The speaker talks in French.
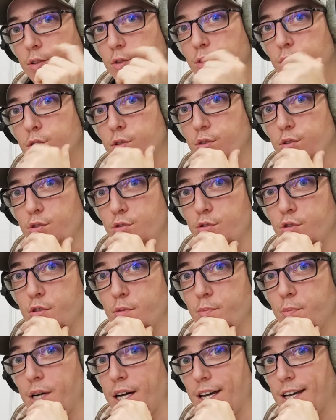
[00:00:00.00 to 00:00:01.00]
de
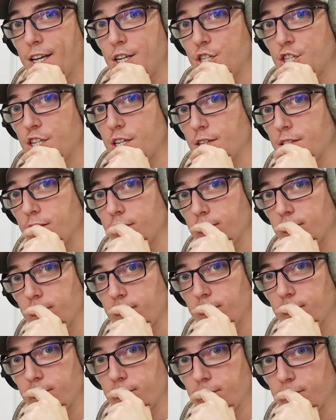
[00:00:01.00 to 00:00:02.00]
juste pas réagir.
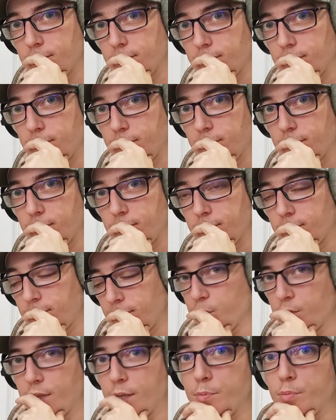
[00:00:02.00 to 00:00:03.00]

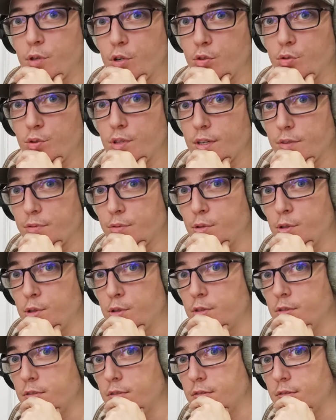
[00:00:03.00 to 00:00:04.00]
On t'apporte une
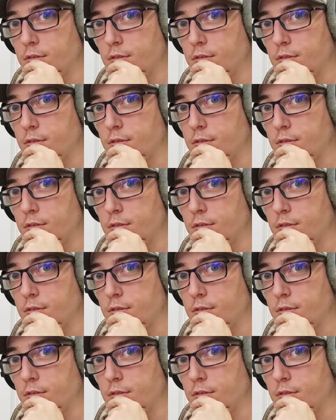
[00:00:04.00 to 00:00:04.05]
info.